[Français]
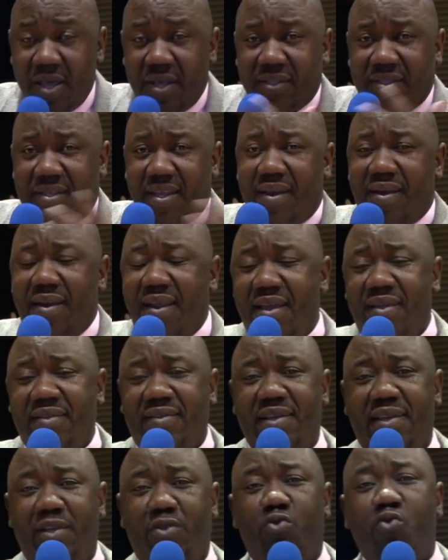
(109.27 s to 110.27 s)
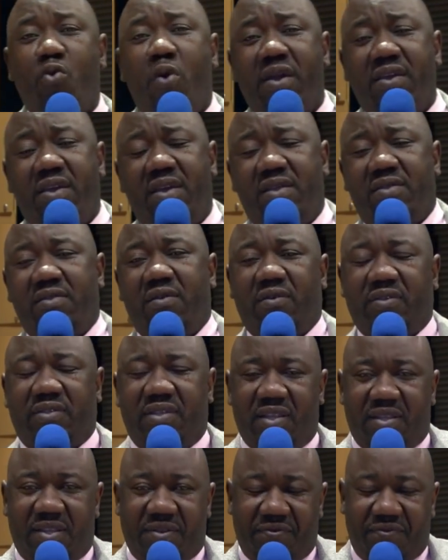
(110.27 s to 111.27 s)
c'est l'un des doyens dans
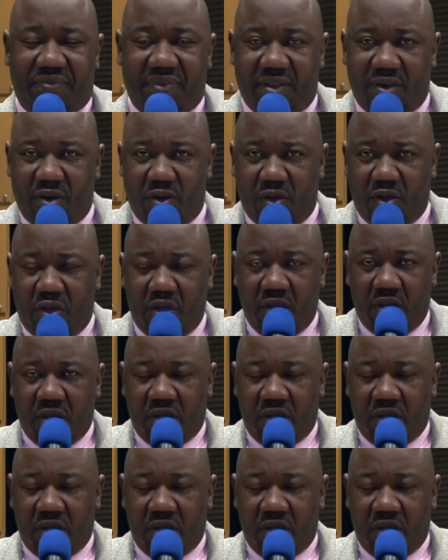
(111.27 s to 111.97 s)
cette ville